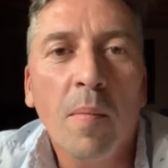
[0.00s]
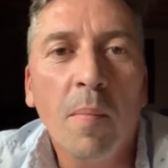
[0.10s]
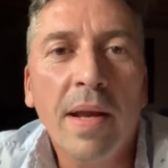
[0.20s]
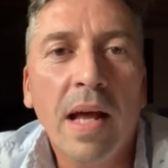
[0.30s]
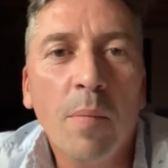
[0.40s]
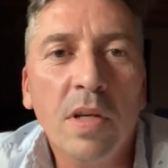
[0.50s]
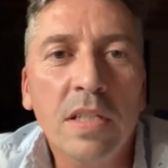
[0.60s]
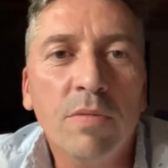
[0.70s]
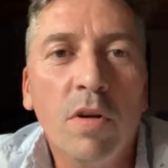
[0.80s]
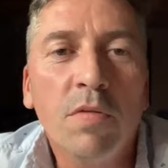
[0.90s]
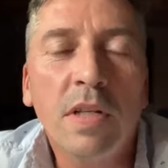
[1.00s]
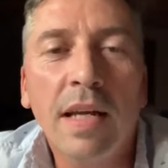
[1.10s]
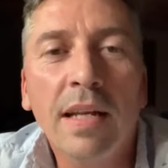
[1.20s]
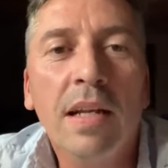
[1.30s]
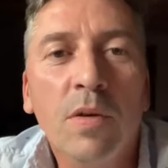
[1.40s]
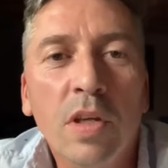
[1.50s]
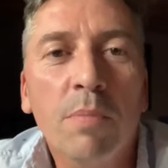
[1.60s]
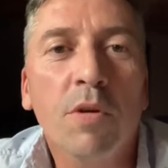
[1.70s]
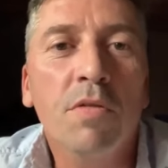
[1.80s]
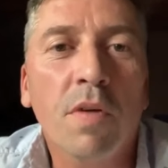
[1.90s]
Mein Name ist Wolf-Dieter Händel und ich
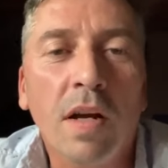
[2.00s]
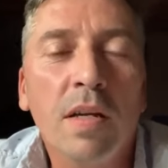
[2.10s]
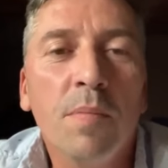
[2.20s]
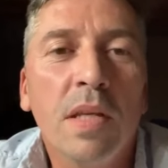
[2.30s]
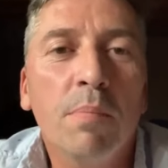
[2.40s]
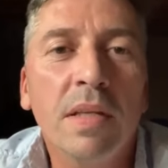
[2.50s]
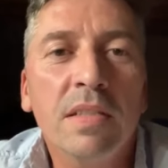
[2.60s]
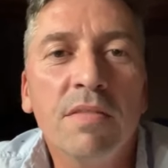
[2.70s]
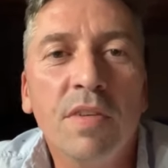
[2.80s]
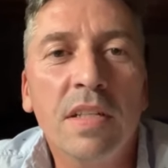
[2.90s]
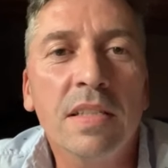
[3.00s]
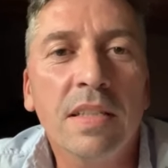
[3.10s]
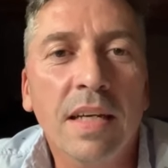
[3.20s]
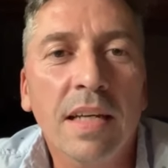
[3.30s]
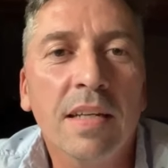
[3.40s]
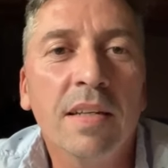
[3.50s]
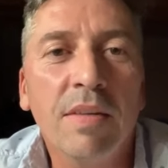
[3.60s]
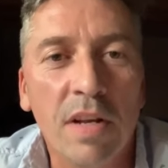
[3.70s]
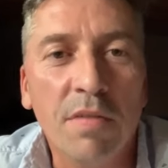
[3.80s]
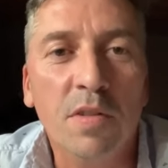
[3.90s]
möchte Franken mit den besten Fitnessgeräten der
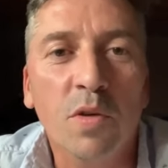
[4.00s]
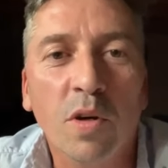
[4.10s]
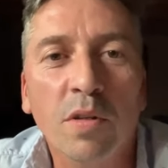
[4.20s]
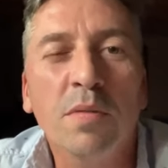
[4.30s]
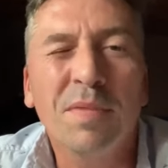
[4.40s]
Welt versorgen.